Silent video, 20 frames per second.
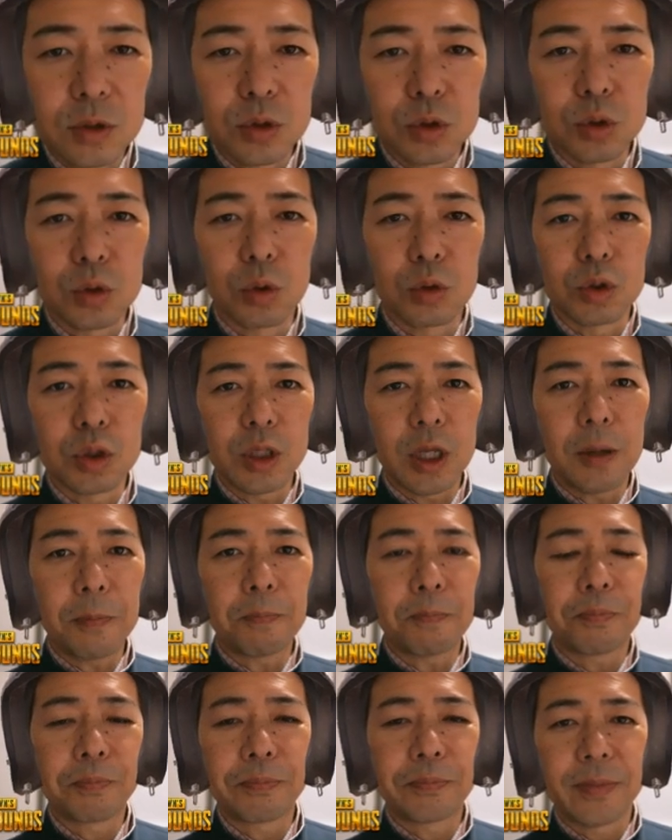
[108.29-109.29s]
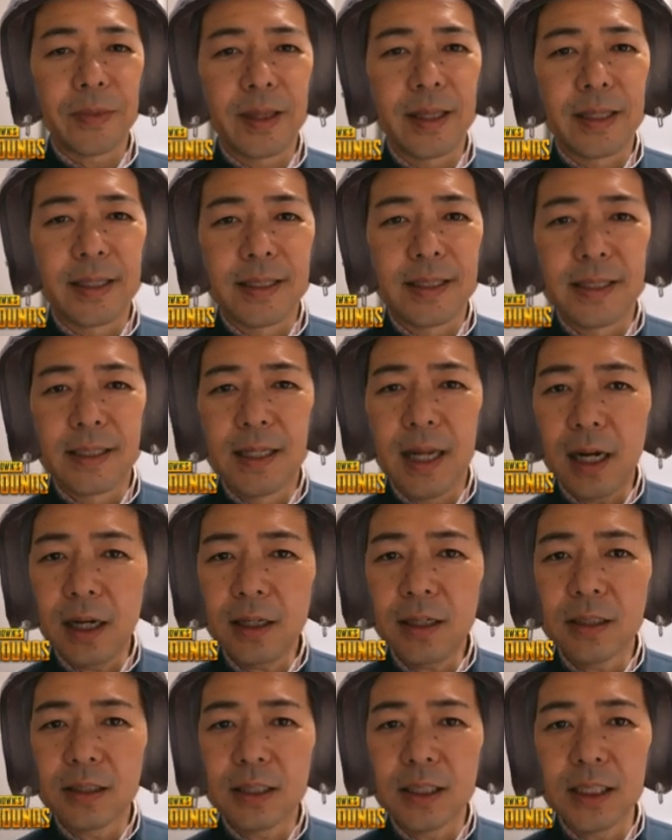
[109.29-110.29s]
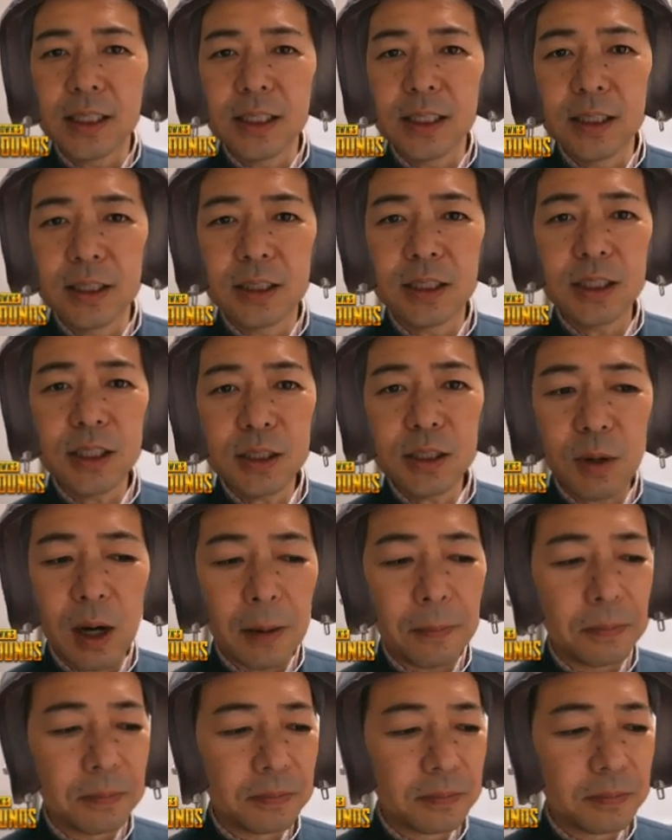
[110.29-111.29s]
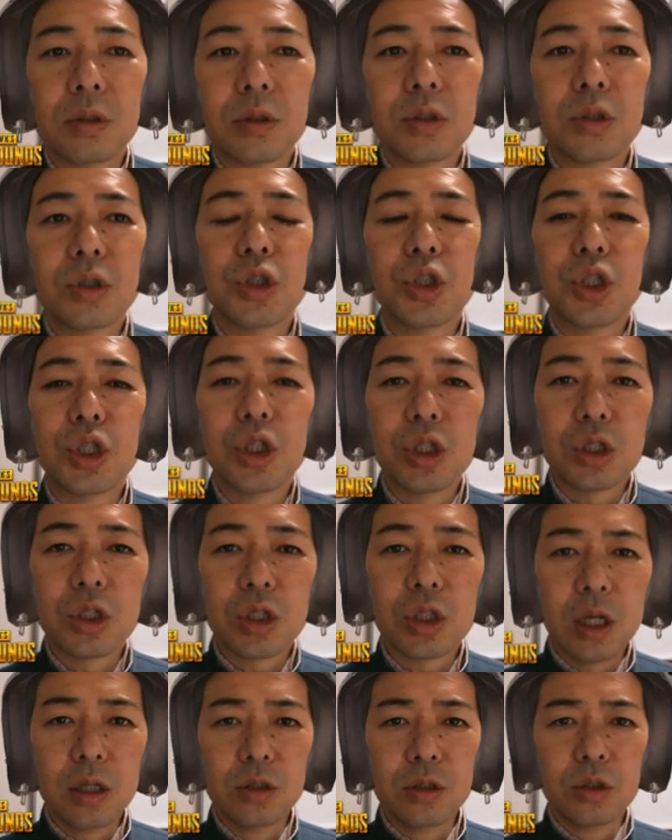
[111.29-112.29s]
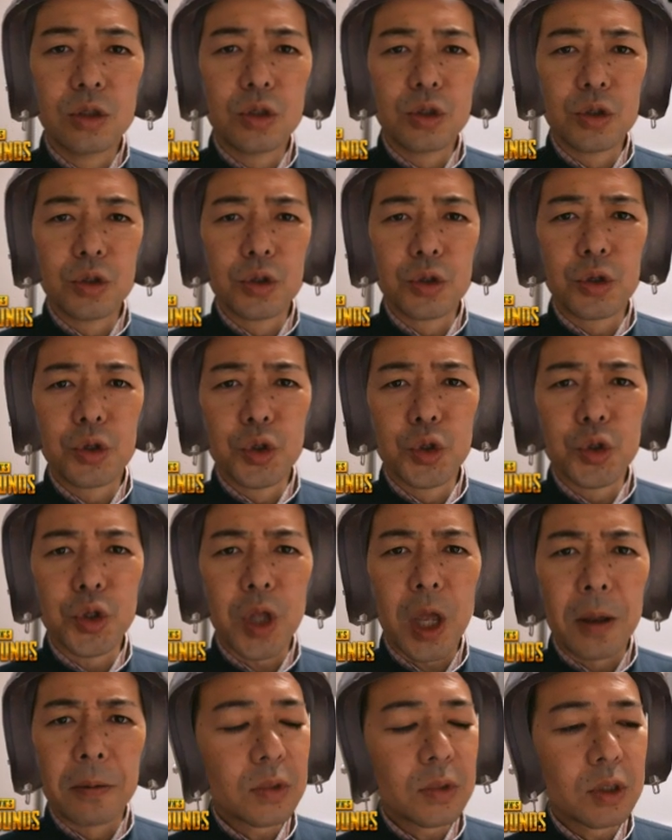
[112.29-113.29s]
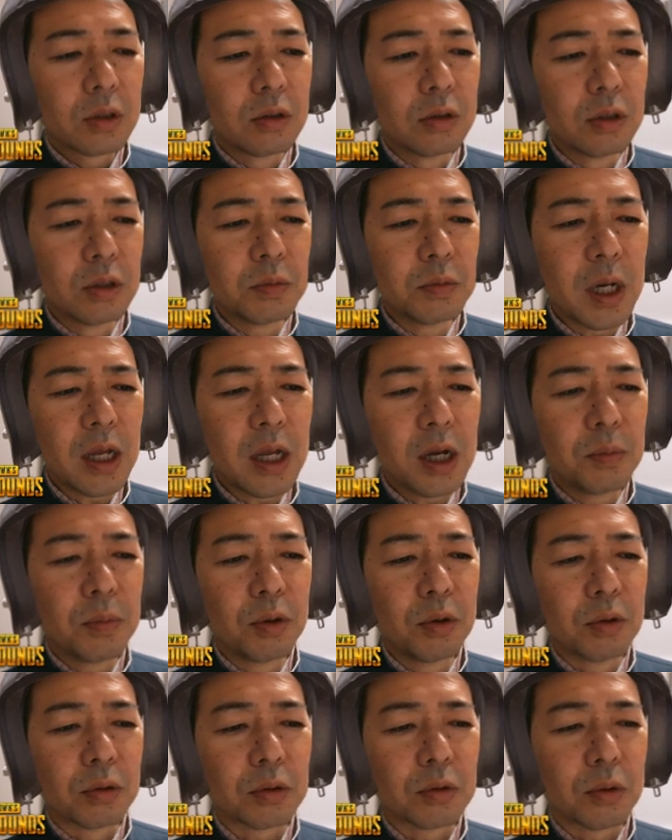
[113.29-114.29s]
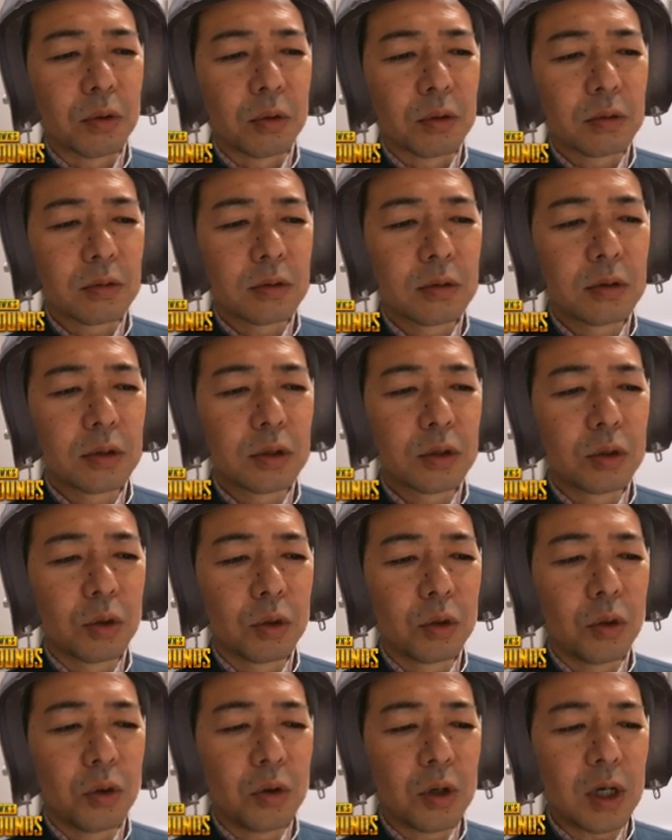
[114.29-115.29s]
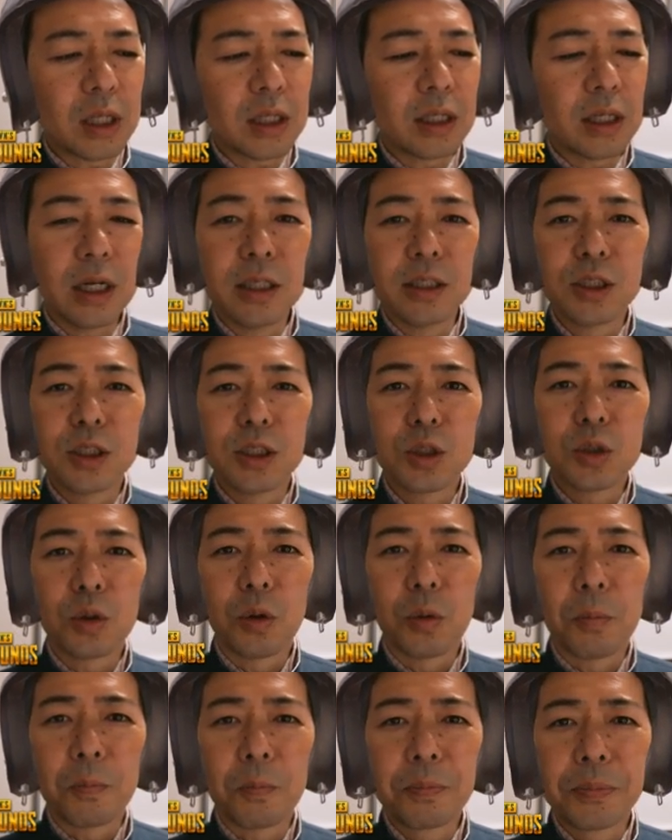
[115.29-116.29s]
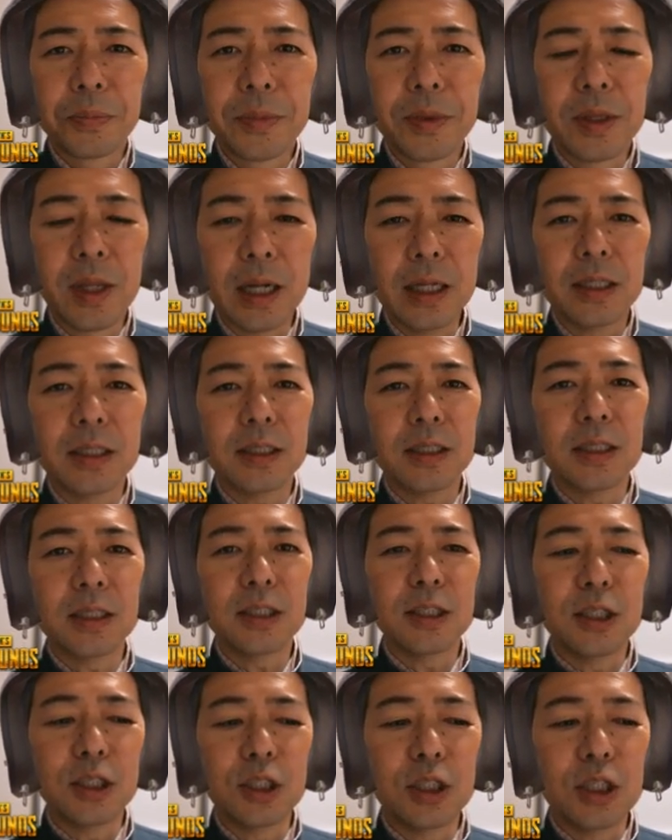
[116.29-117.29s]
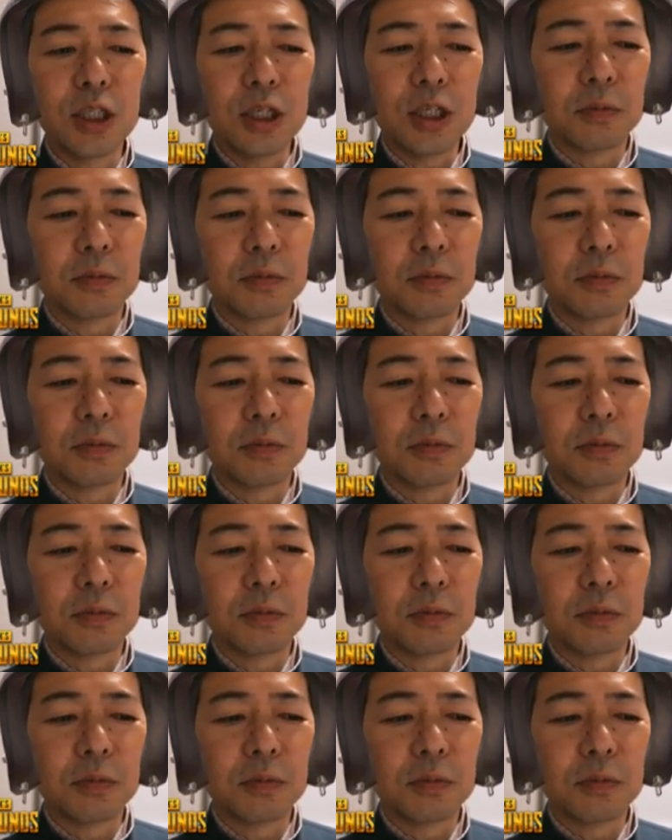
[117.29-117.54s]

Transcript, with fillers: そして、だいいちいは、にせんじゅうきゅうねん車屋ボールドクソ動画大賞だいいちい、